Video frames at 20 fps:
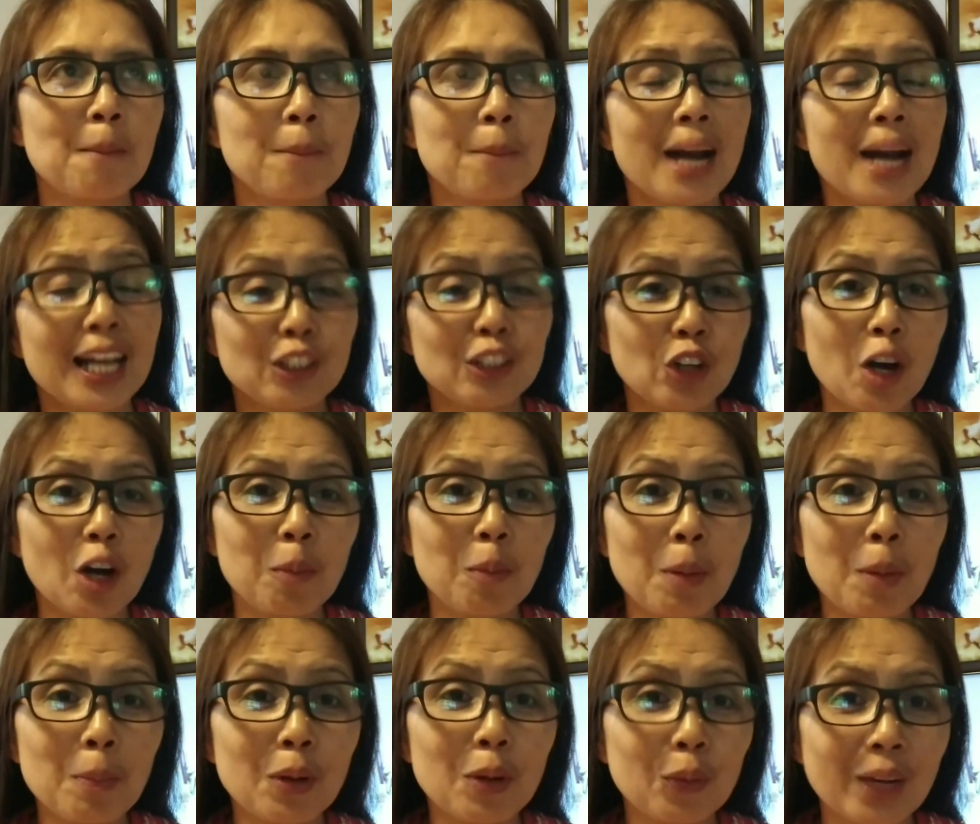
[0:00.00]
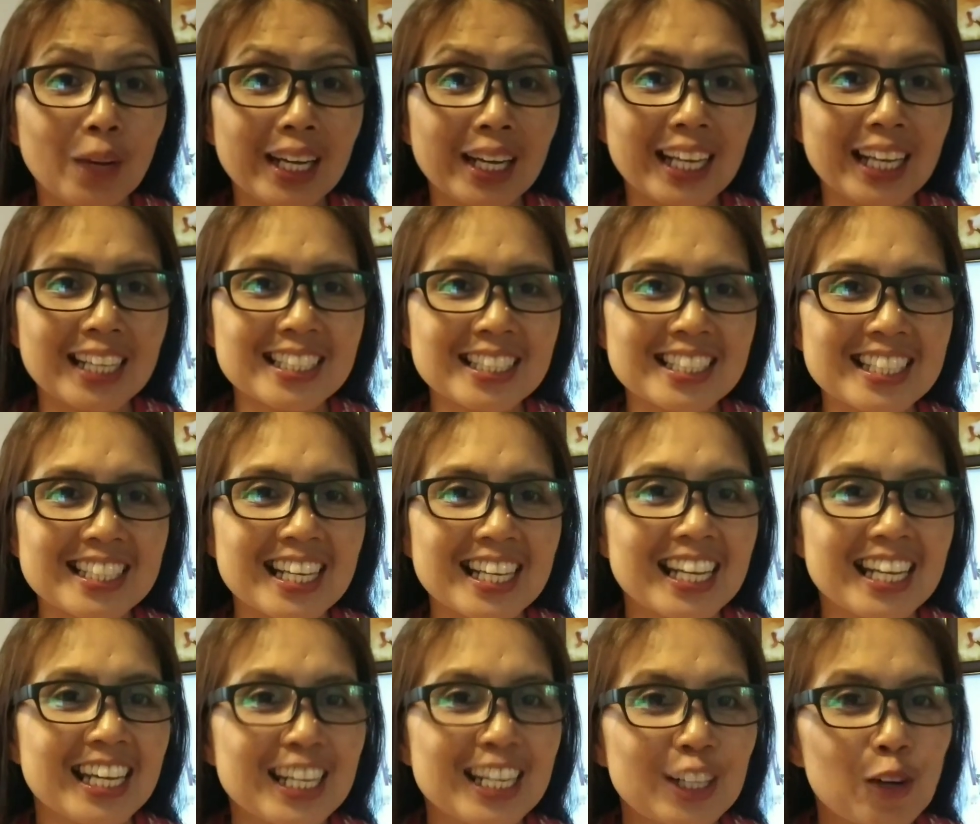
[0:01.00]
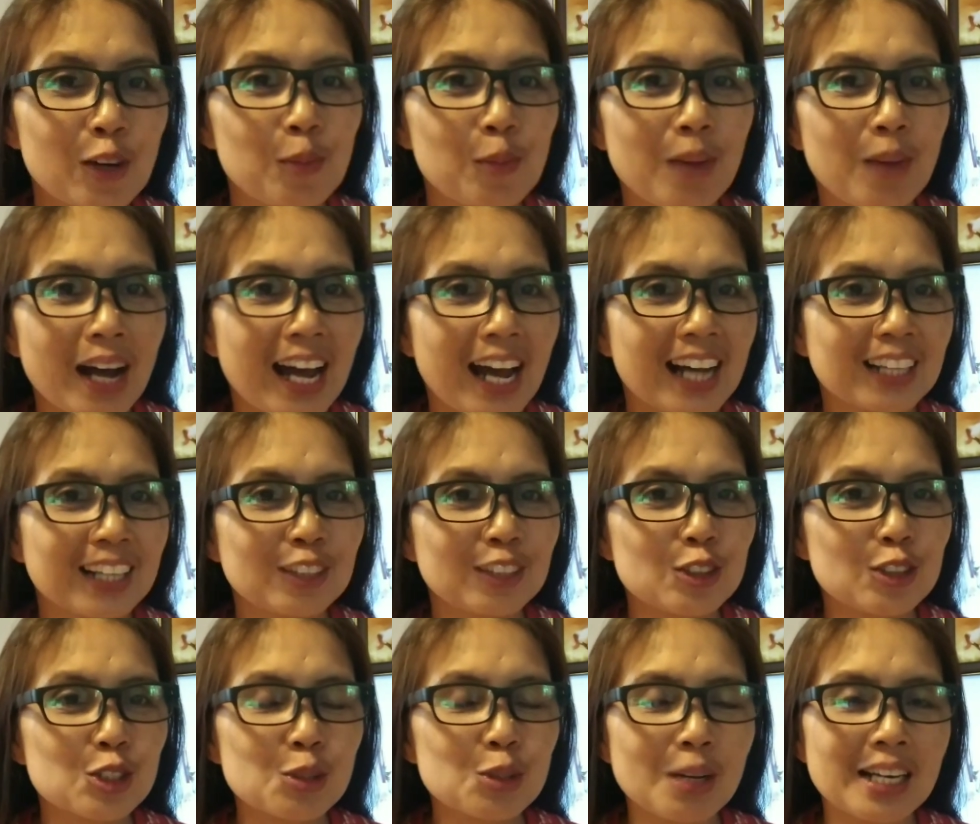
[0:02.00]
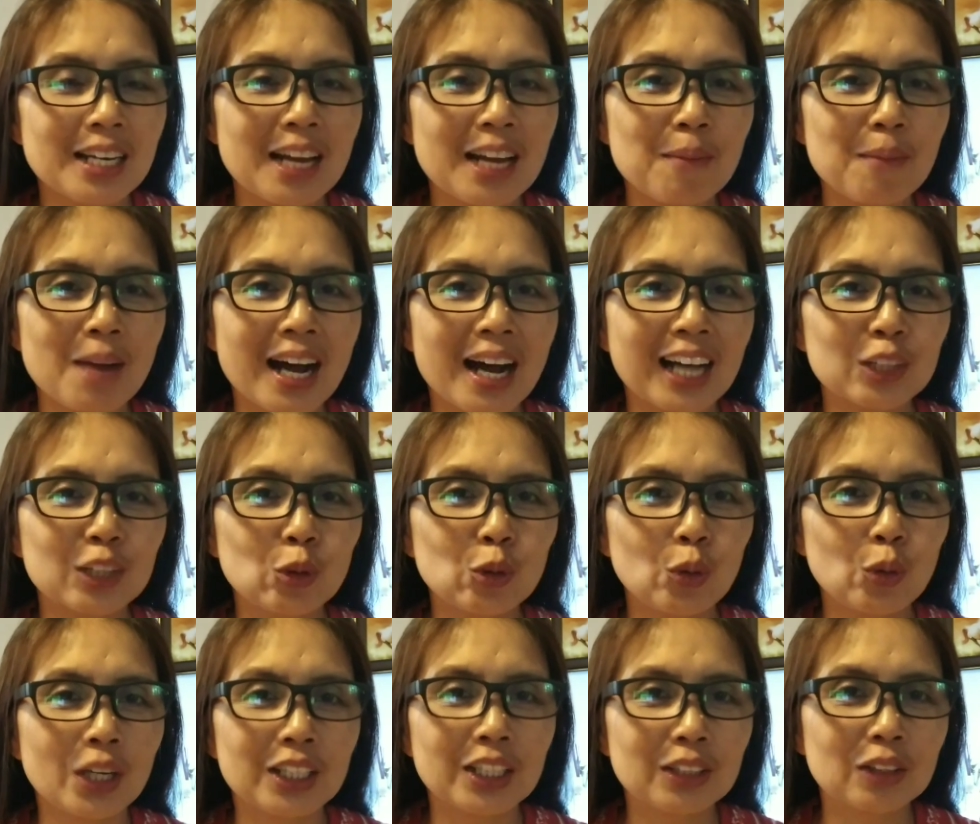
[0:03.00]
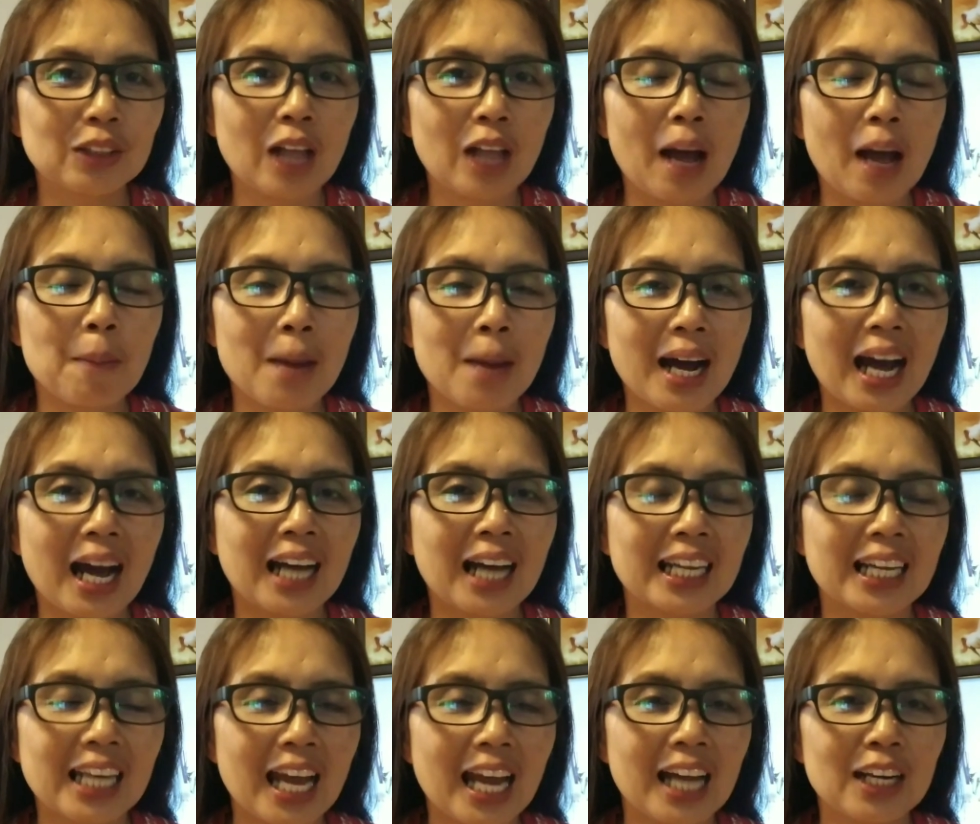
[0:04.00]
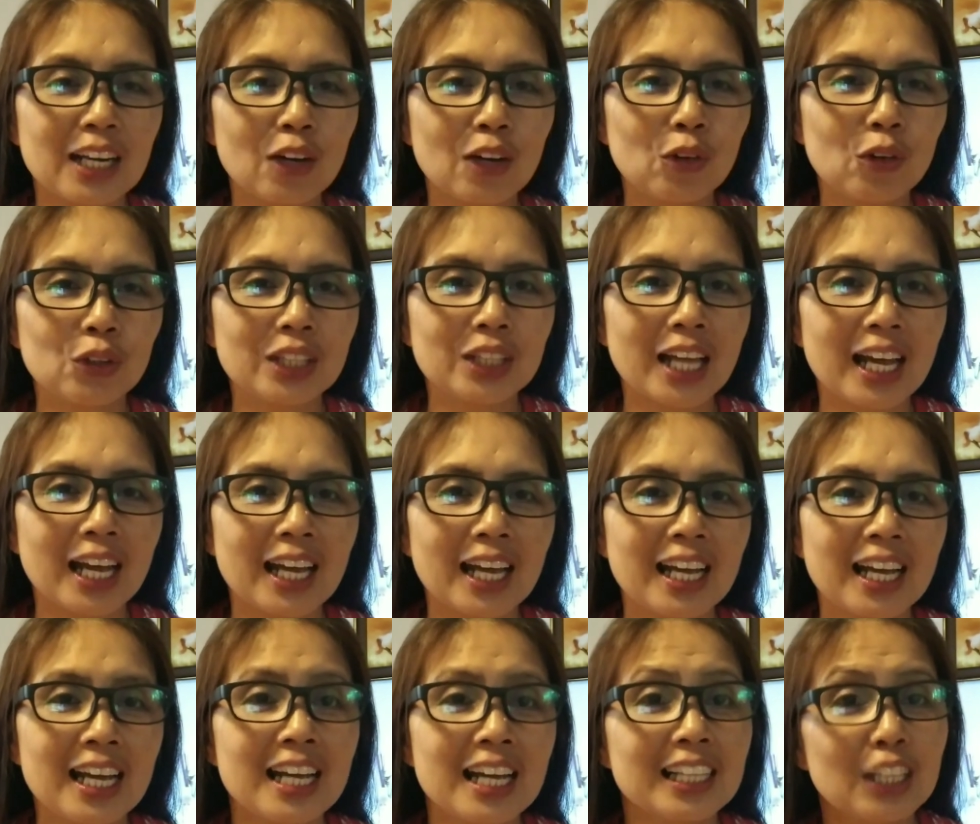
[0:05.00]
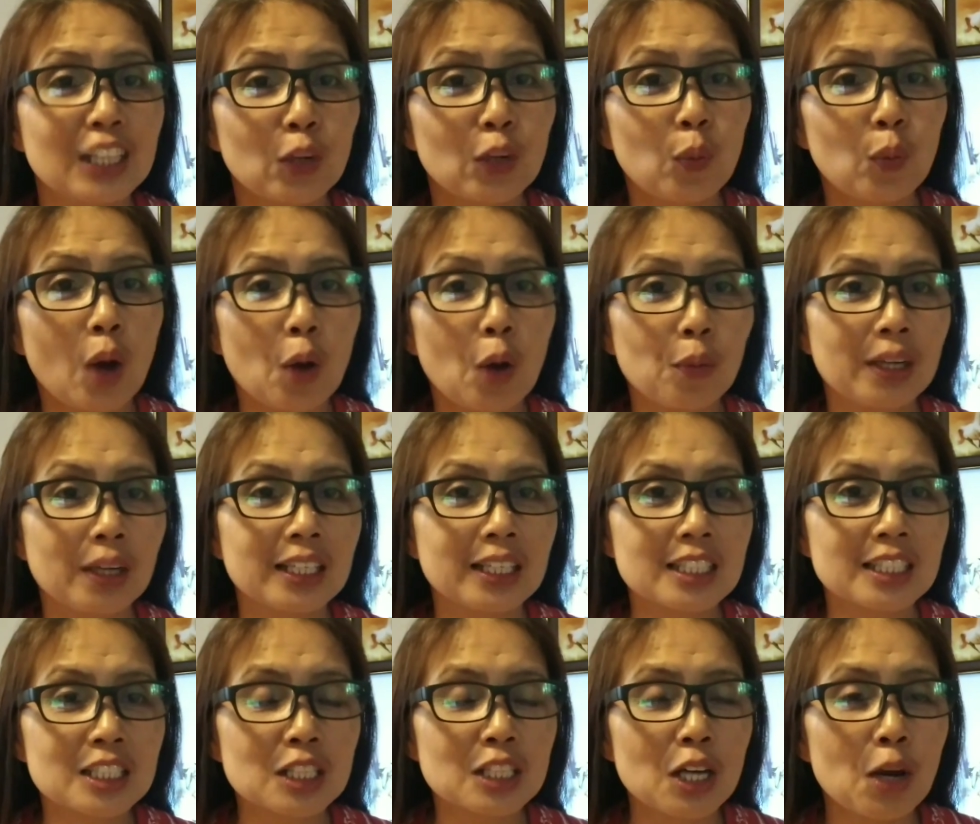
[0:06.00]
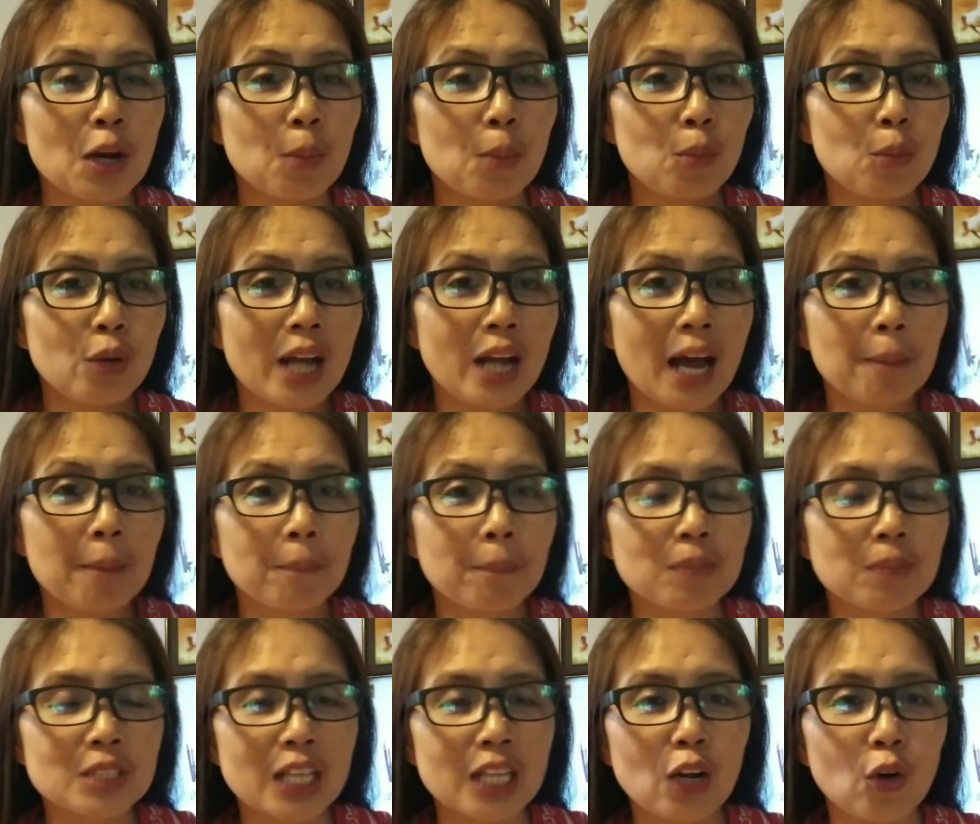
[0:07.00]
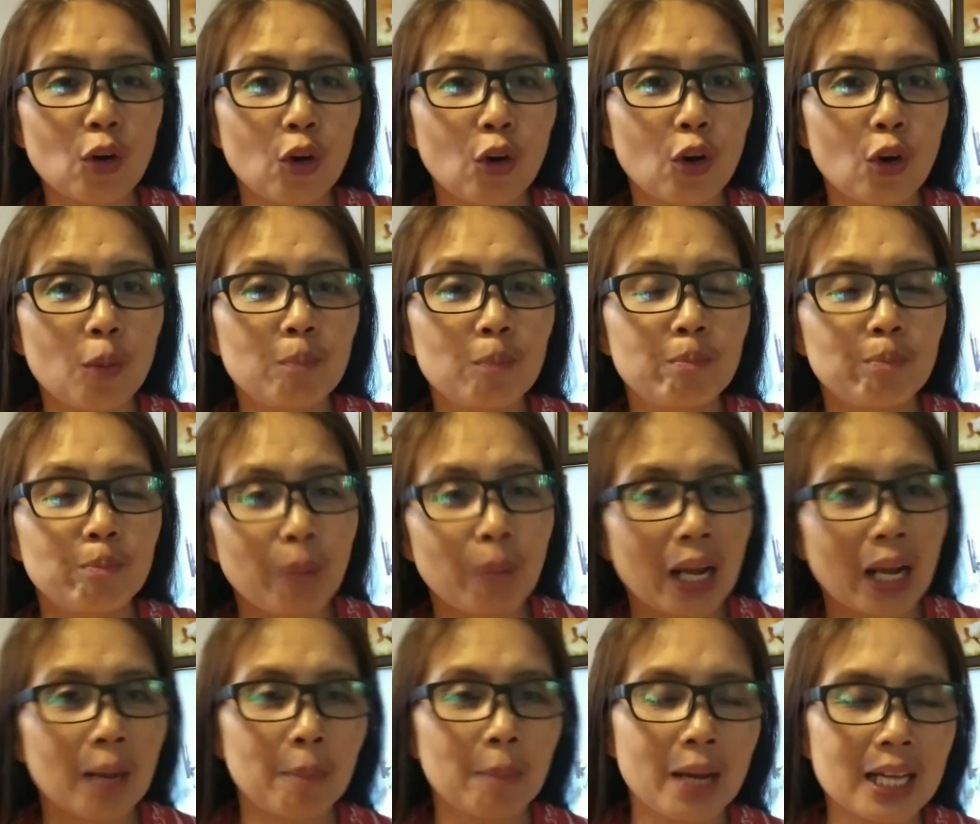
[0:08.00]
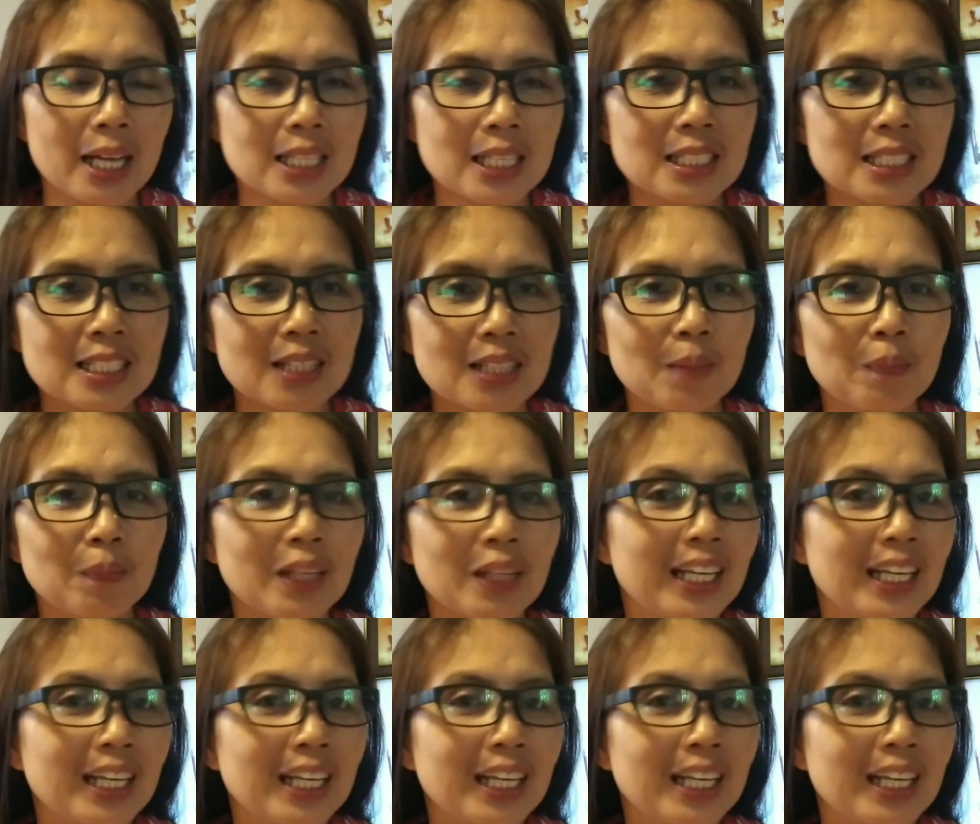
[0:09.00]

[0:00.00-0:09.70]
Paano ka ba magwalis? Ikaw ba ang usual na mga katulad, uh, mga kakilala ko na nagwawalis mula sa loob palabas?